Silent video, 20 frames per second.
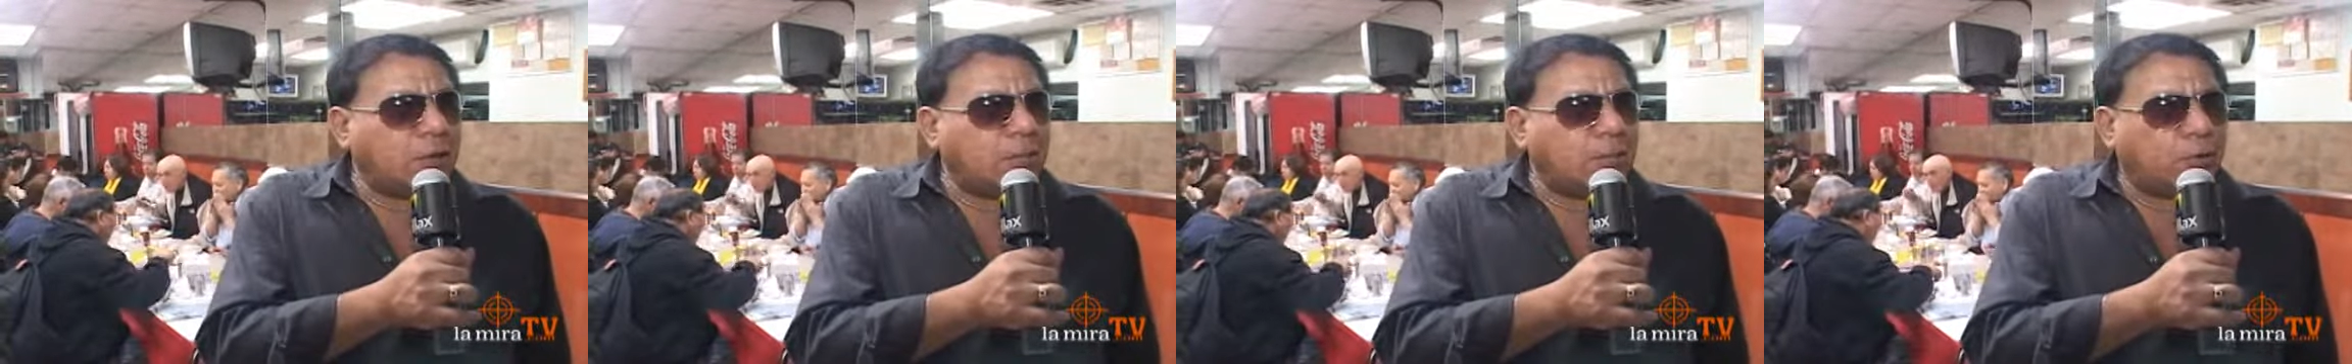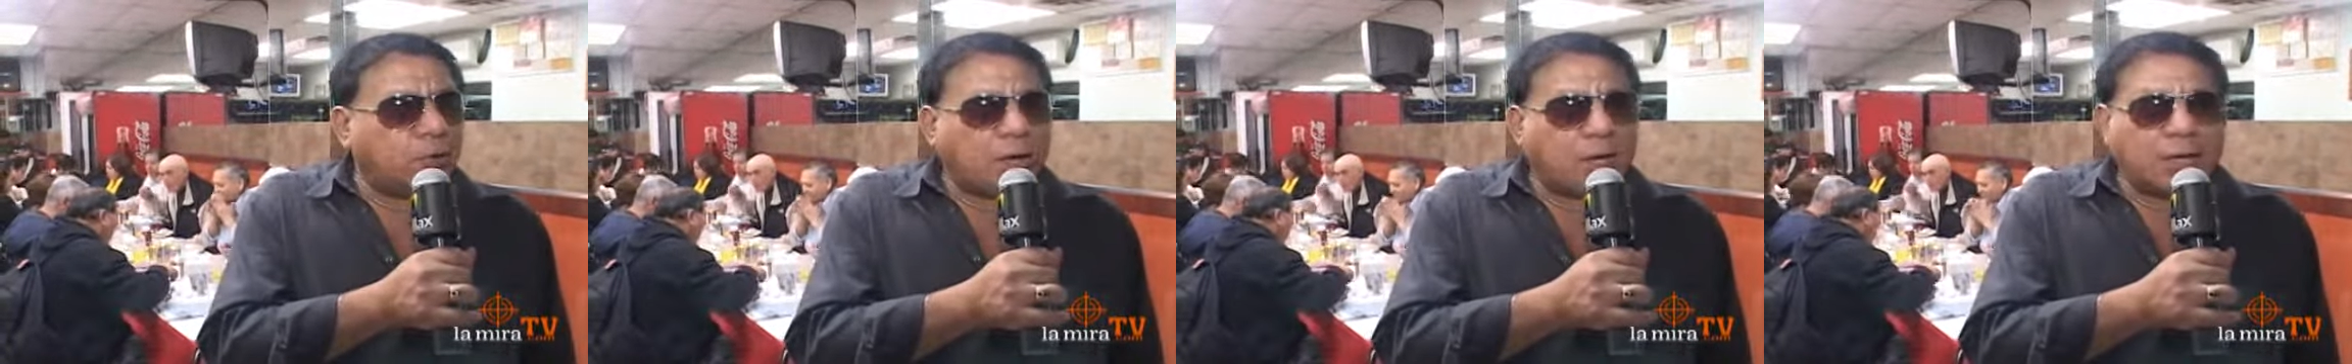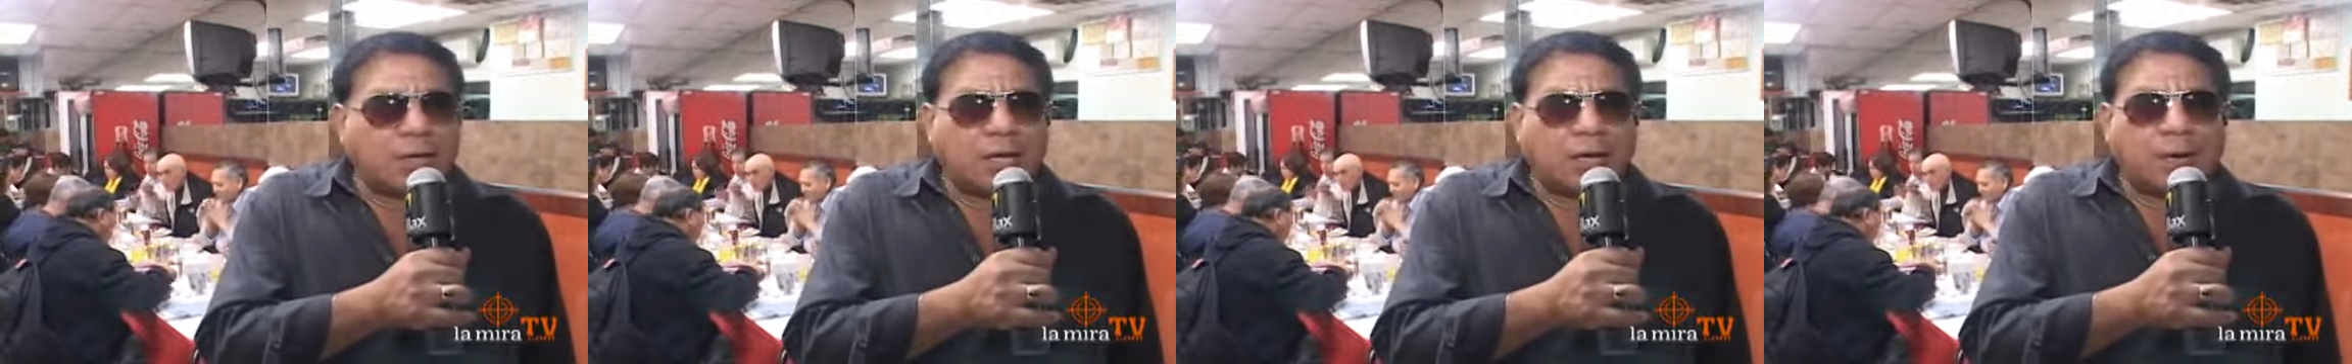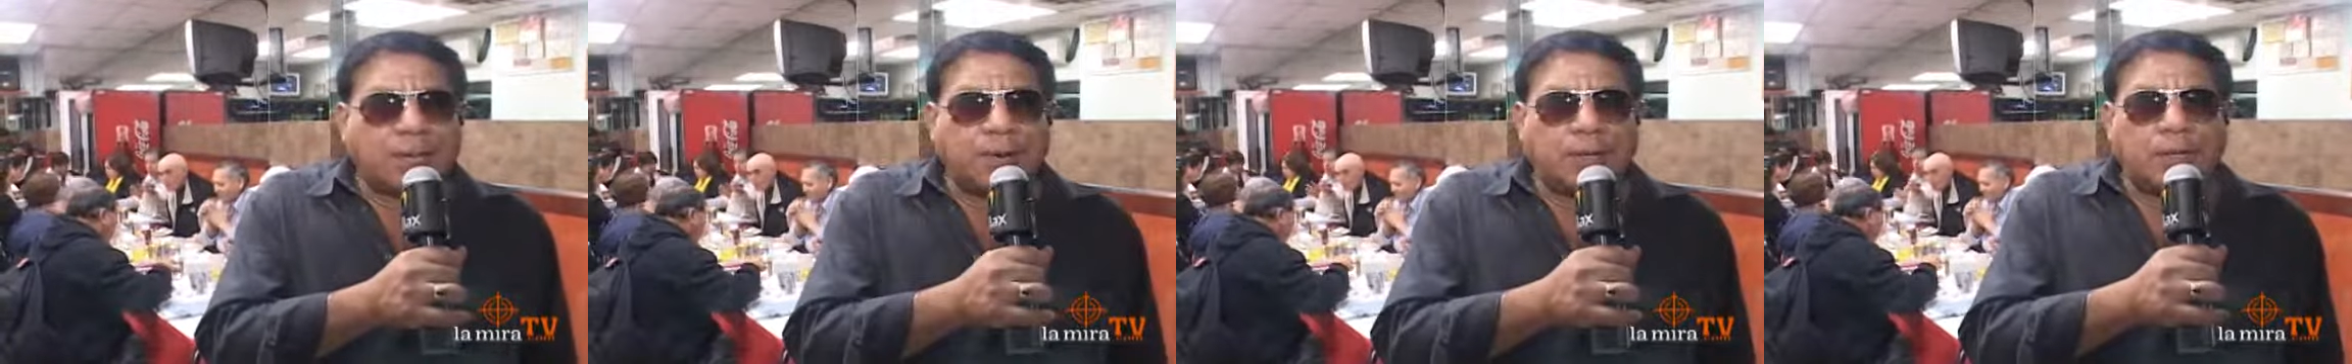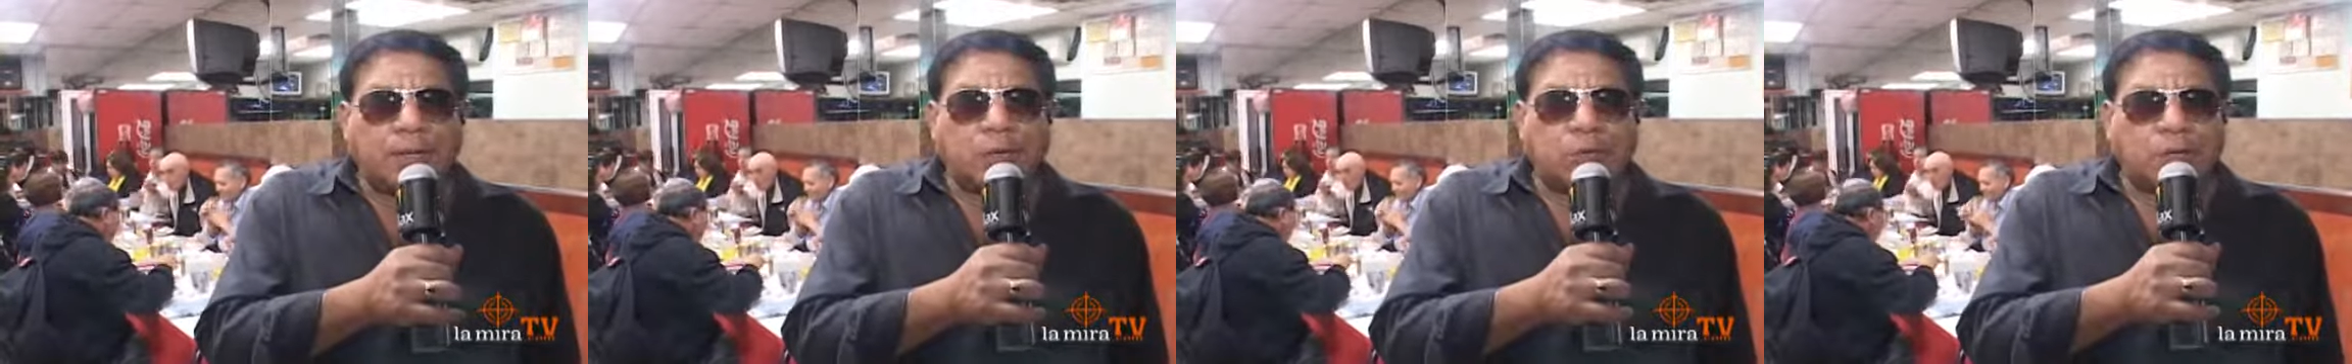
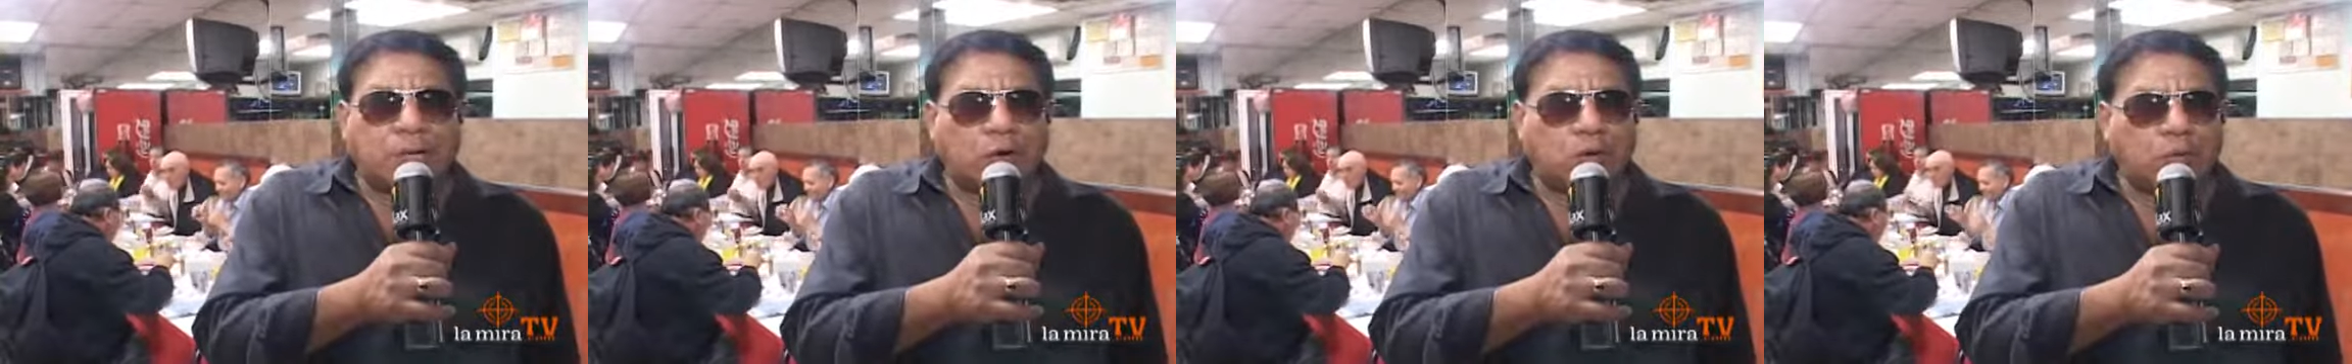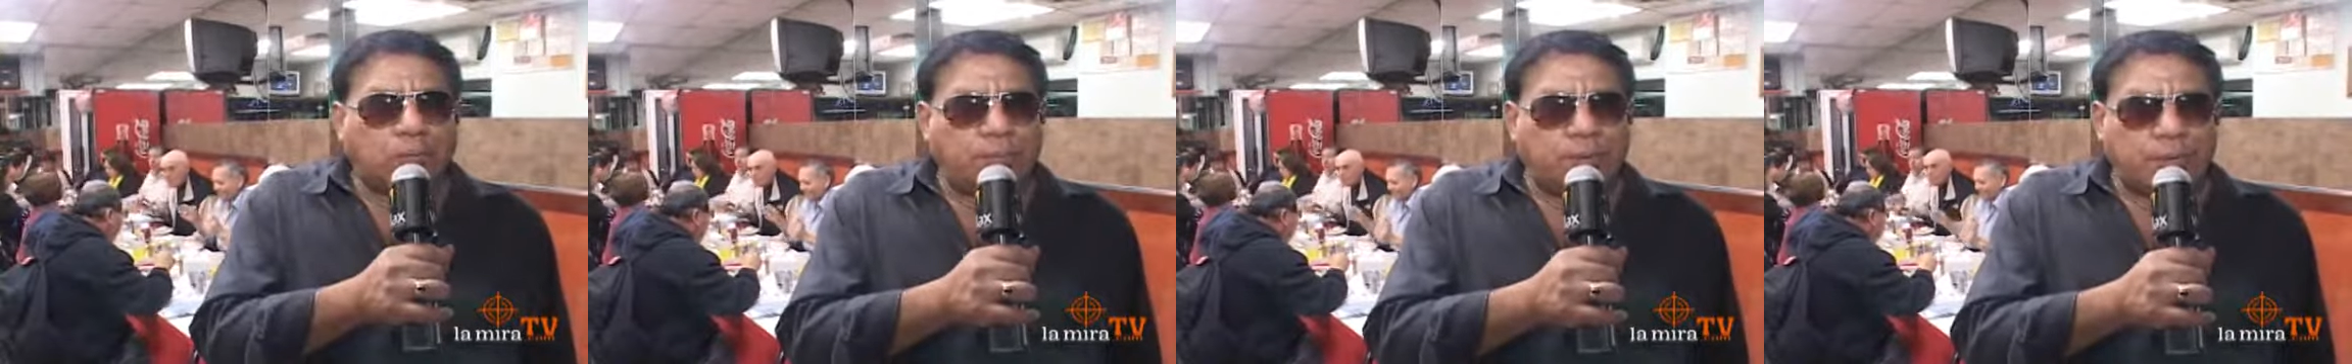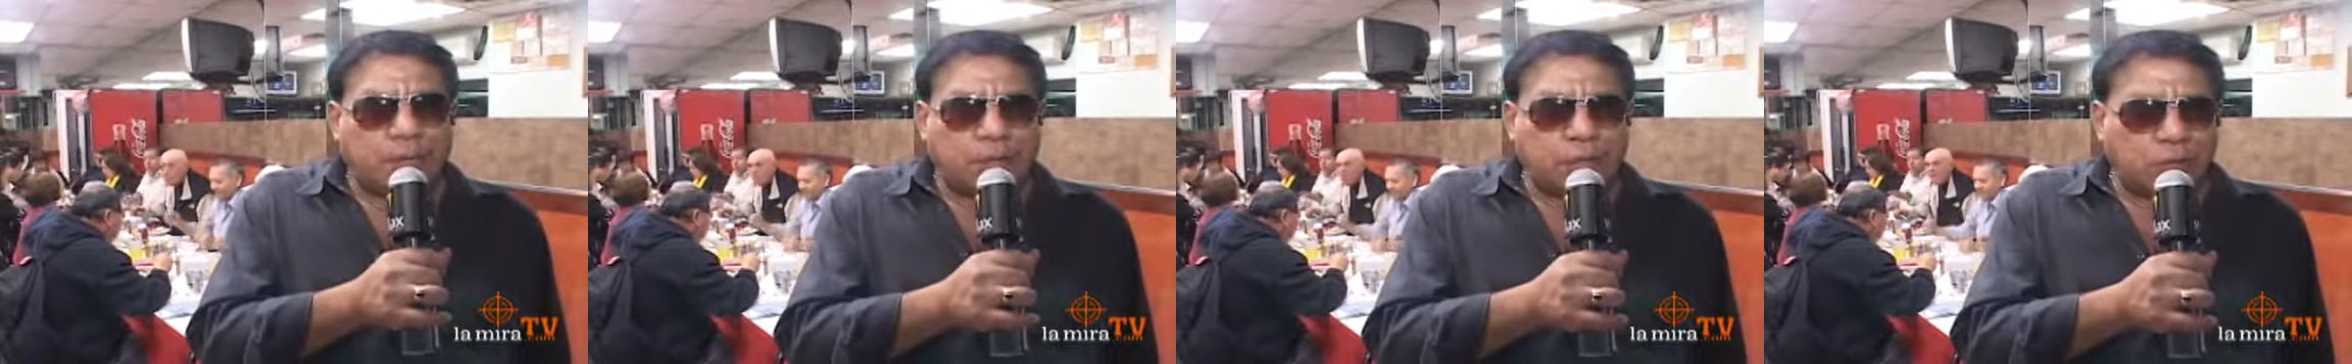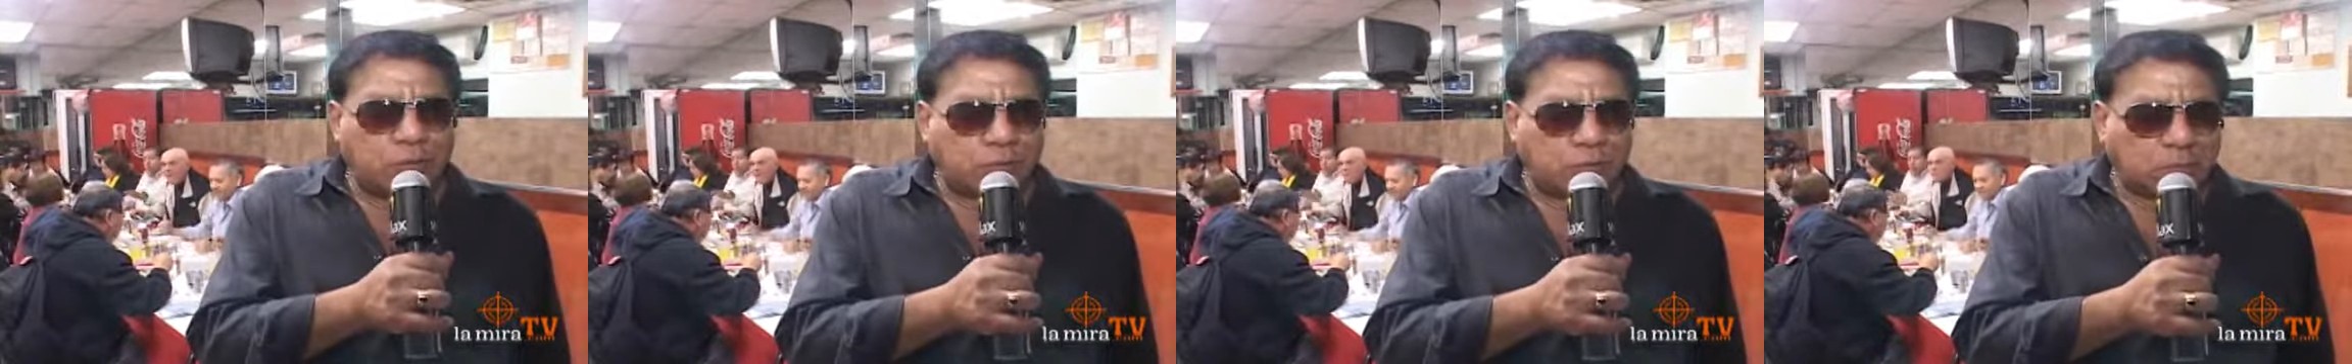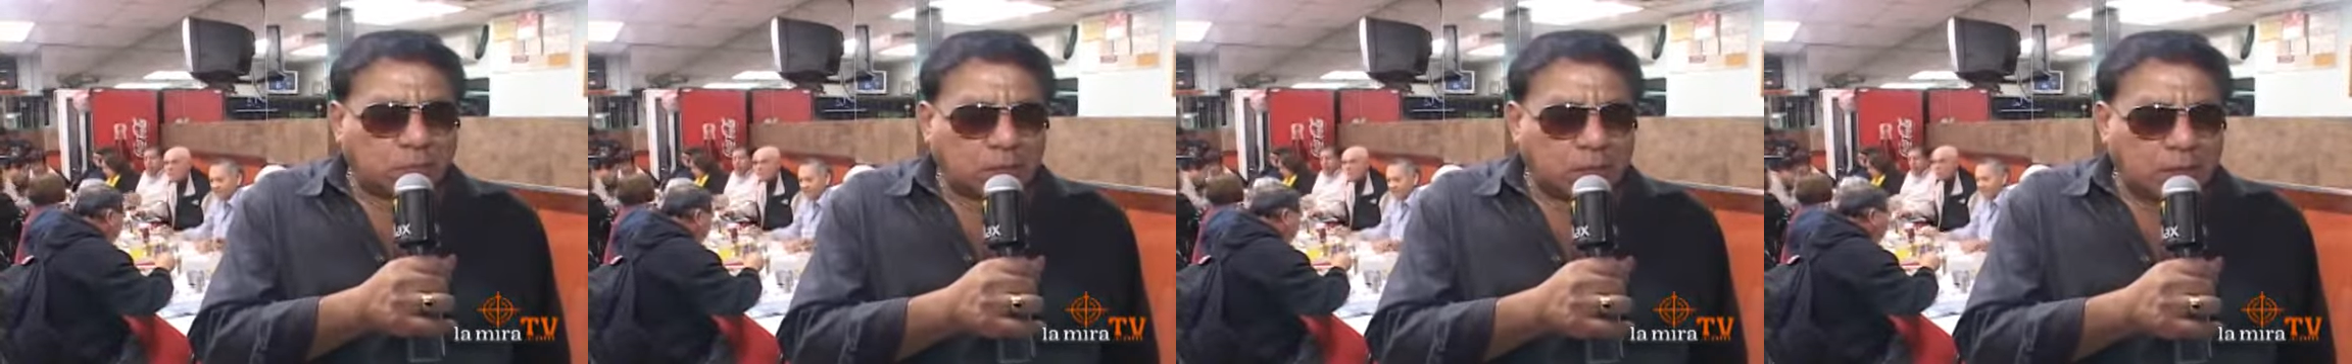democráticamente en una
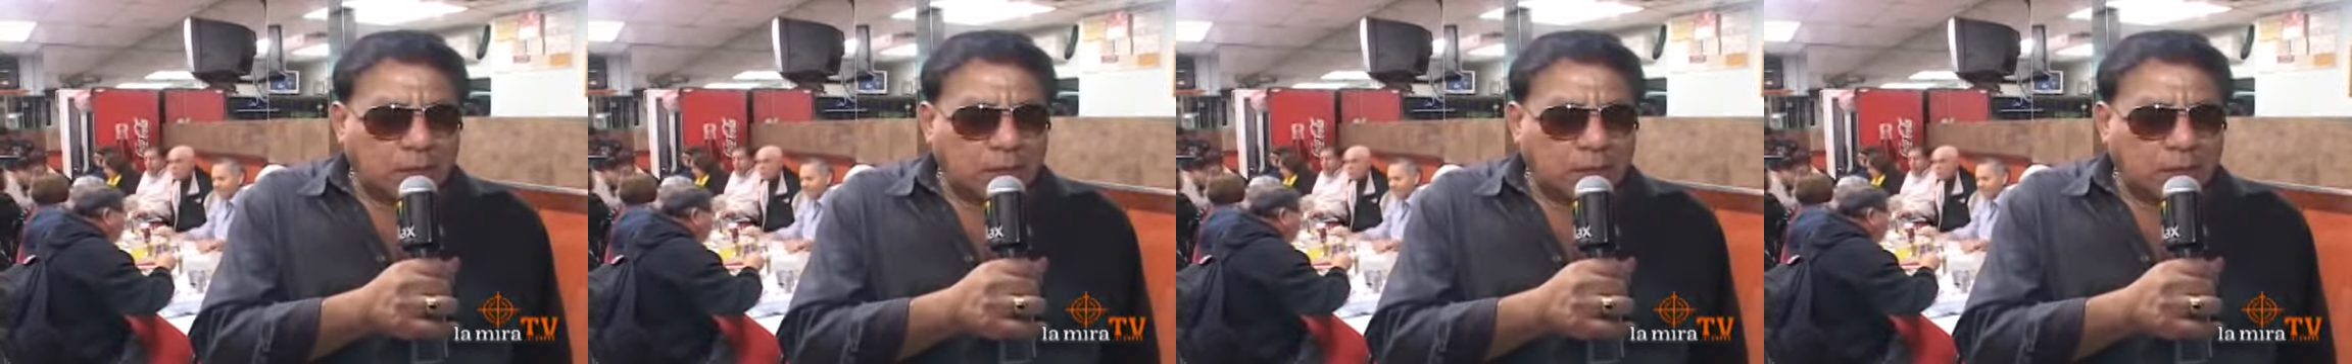convención.